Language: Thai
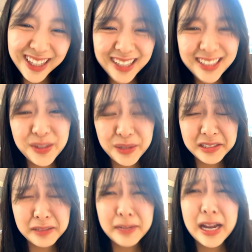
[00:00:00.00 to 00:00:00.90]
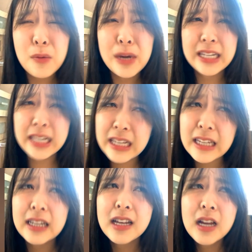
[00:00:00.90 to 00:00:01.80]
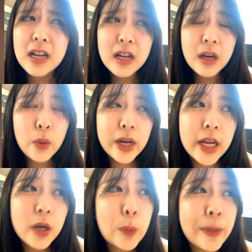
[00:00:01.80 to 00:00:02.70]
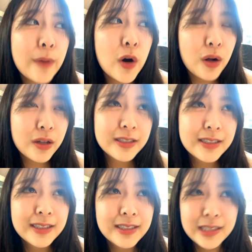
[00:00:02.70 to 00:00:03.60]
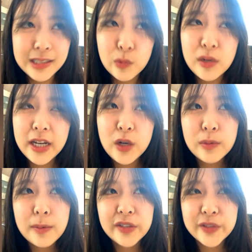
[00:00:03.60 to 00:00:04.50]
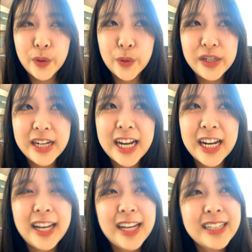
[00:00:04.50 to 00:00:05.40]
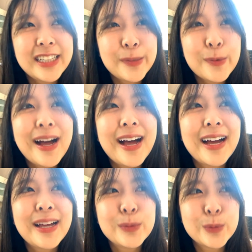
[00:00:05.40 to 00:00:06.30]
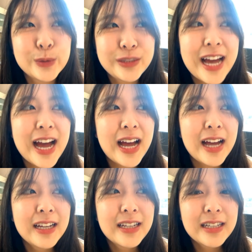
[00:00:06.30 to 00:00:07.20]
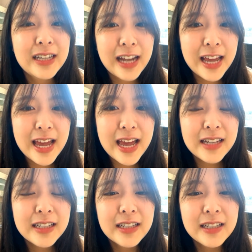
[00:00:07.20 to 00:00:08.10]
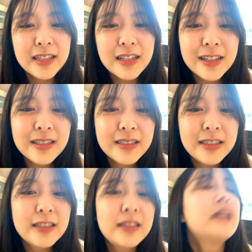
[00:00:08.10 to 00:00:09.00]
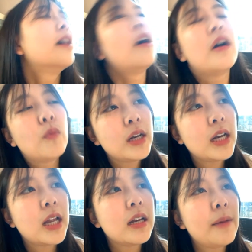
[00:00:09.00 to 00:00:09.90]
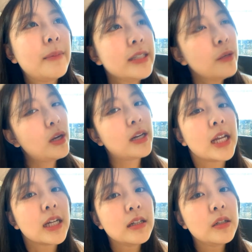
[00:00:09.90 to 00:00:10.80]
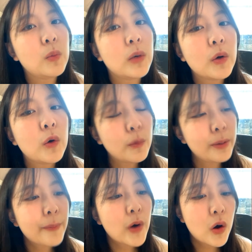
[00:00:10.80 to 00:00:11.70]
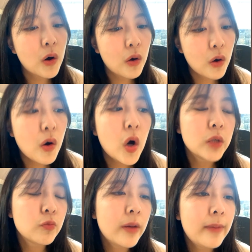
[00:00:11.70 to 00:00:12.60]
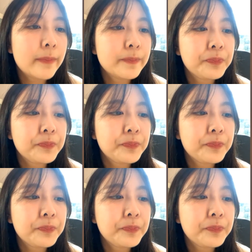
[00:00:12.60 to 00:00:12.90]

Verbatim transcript: คือหนูยังจำได้วันที่ วันที่หนูไปบอก วันที่หนูไปบอกสองคนนั้นอะไรอย่างนี้ว่าหนูจะแกรดก็คือจริงๆอ่ะวันนั้นนะไม่ใช่วันนั้น คือหนูว่าโทรไปบอกก่อน ว่าแบบ